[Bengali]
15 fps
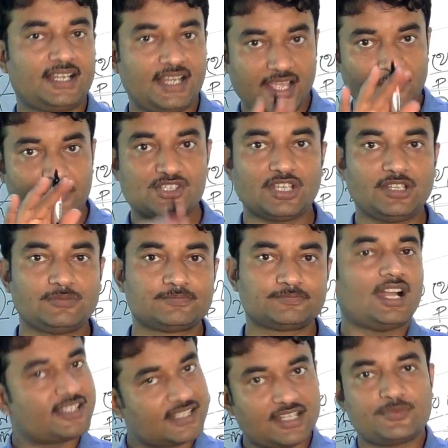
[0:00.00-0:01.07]
ক্লিয়ার বিষয়
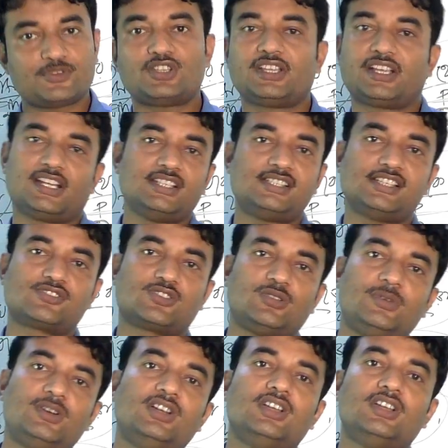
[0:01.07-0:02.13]
আজকের এপিসোড এখানেই শেষ
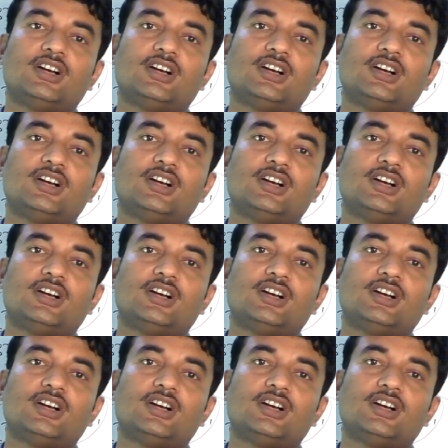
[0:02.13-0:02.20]
করব